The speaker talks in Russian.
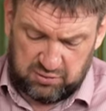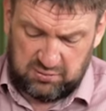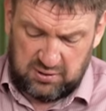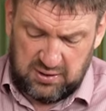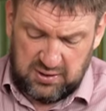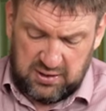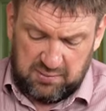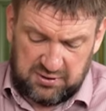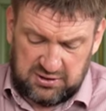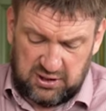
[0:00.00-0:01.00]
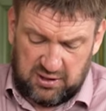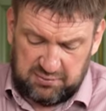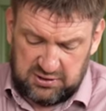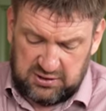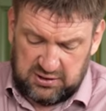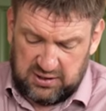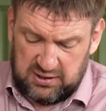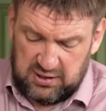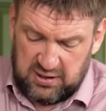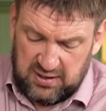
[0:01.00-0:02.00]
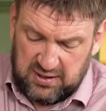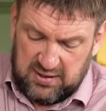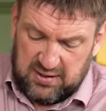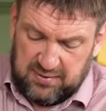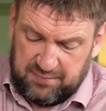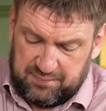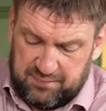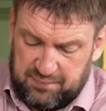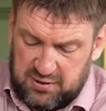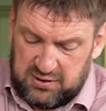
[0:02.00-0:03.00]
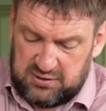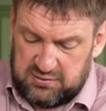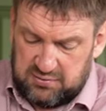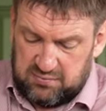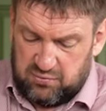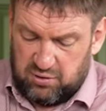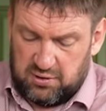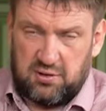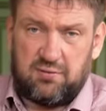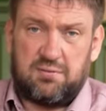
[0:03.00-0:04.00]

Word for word: он послабже станет. Перец молотый